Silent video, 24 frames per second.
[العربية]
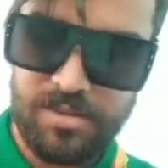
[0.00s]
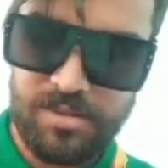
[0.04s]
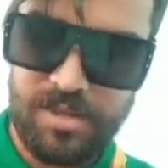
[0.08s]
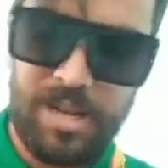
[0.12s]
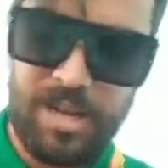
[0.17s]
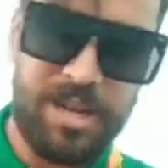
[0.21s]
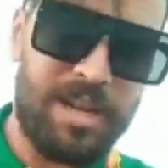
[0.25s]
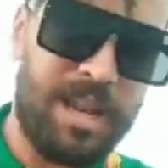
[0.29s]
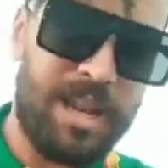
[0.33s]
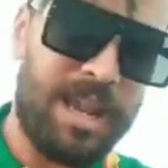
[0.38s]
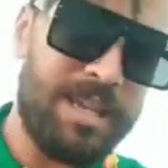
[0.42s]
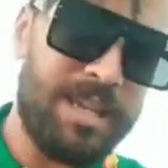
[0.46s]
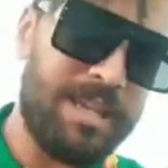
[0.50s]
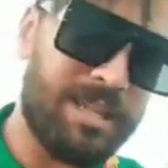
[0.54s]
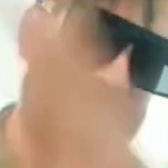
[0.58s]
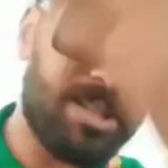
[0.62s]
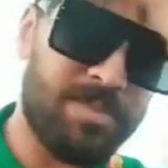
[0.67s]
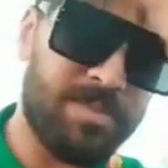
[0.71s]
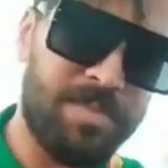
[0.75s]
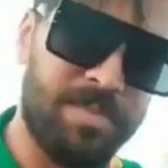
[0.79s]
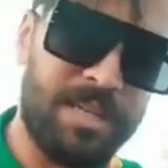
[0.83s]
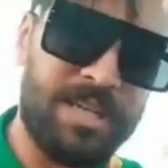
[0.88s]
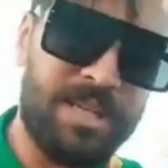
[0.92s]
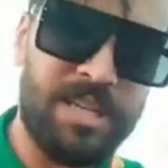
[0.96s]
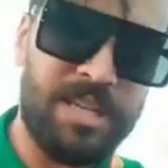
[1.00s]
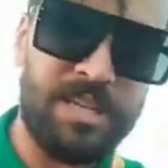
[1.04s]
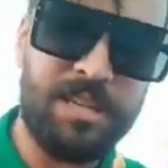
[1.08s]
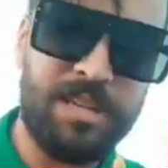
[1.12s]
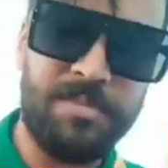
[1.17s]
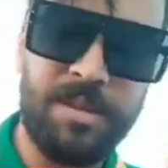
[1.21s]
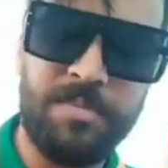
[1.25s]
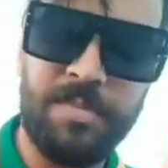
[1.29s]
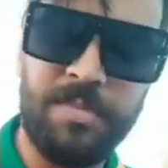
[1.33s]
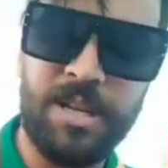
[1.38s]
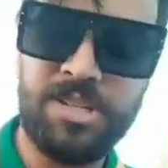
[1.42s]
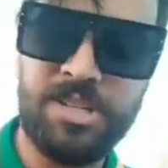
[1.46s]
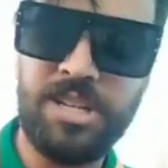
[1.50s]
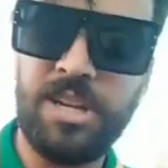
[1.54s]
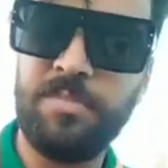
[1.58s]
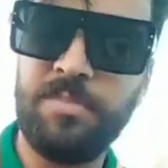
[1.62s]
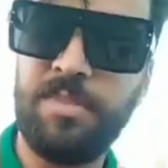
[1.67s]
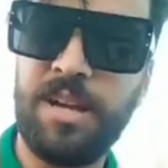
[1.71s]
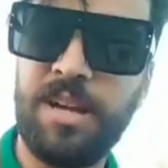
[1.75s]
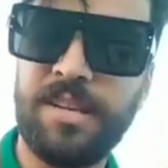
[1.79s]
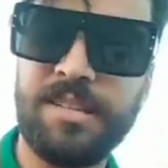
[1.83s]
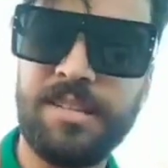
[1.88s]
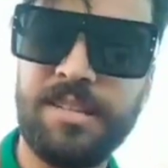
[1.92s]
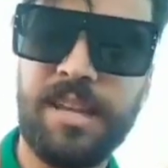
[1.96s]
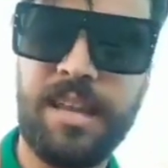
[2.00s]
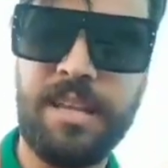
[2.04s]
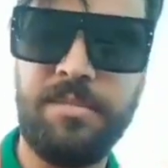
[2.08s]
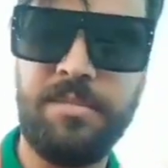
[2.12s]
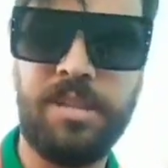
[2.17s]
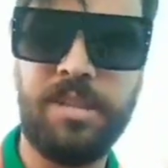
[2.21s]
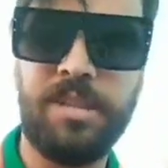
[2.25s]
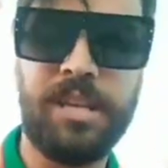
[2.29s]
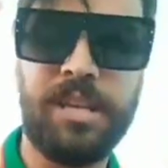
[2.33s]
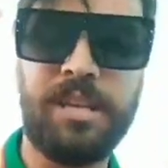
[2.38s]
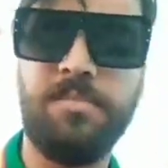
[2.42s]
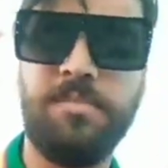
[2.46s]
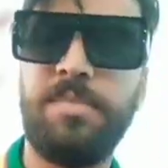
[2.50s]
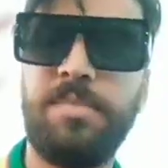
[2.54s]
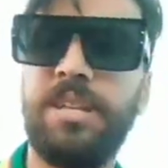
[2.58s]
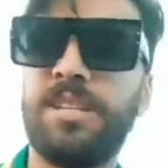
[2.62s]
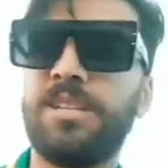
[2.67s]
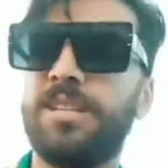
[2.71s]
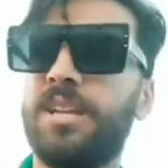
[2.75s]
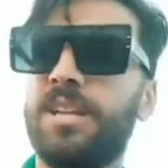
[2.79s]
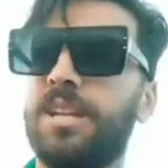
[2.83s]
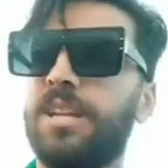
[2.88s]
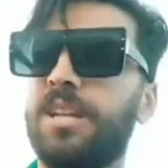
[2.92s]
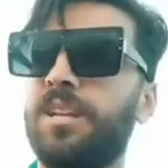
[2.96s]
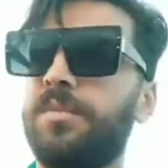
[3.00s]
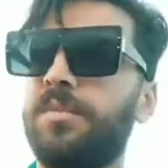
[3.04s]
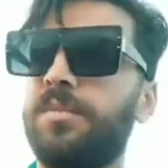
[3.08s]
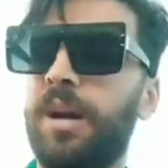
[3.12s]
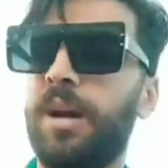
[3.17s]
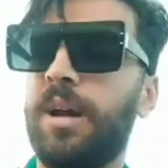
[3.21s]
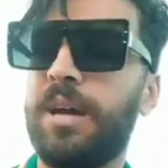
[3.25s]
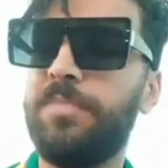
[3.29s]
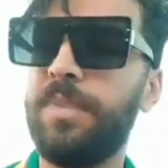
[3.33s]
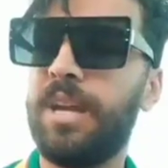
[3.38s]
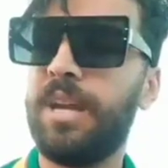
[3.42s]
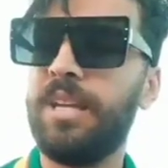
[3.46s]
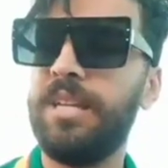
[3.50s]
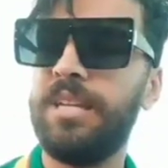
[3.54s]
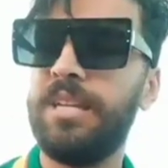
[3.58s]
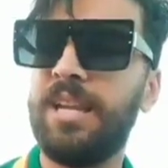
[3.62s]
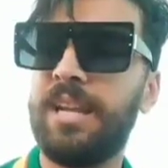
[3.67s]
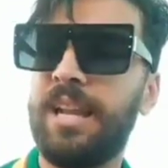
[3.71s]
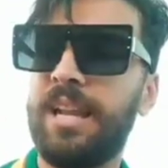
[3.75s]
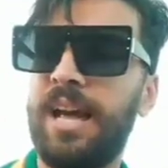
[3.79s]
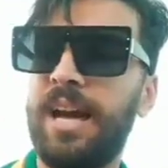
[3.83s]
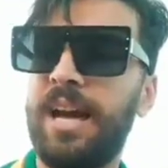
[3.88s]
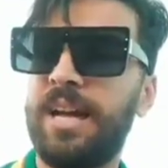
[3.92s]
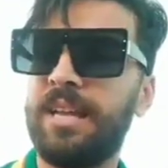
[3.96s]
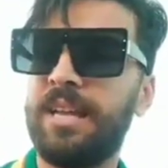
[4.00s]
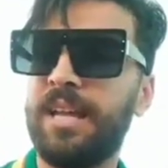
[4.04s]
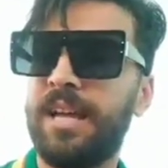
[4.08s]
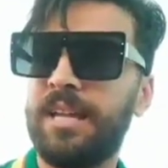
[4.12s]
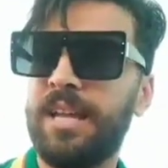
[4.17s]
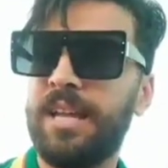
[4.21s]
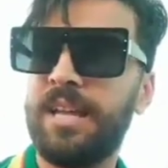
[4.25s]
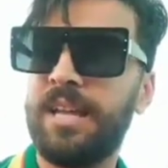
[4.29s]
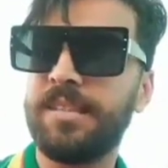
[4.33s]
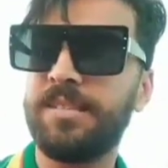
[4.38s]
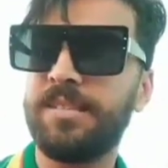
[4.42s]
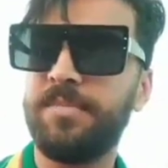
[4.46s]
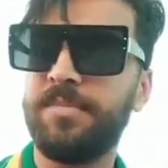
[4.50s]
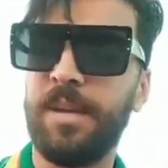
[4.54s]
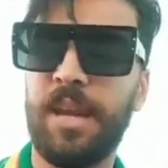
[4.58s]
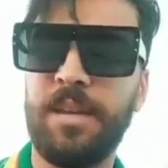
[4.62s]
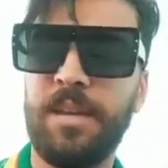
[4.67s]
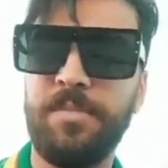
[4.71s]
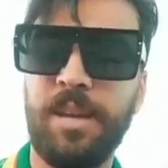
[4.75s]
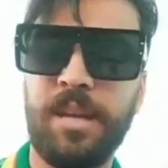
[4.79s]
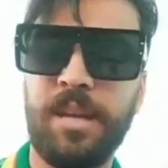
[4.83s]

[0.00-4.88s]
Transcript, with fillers: يلا هي 8 دابا الماتش ديال البارسا غيبدا كملت يلا باقي ماكلينا لا اناناس باقي